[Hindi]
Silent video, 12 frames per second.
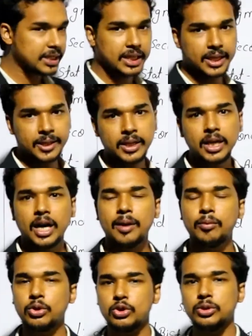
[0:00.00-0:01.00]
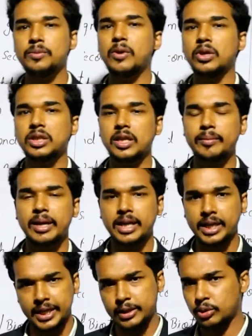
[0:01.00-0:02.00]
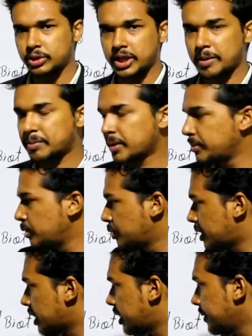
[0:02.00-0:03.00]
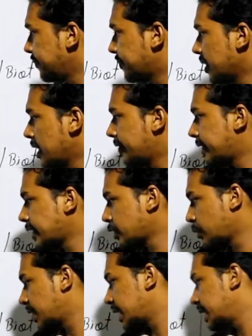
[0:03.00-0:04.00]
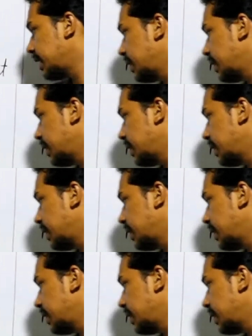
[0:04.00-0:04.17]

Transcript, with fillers: में आता है हम लोग के यूज में बहुत कम आएगा एक दो चैप्टर में यूज करते हैं वैसे इसको नहीं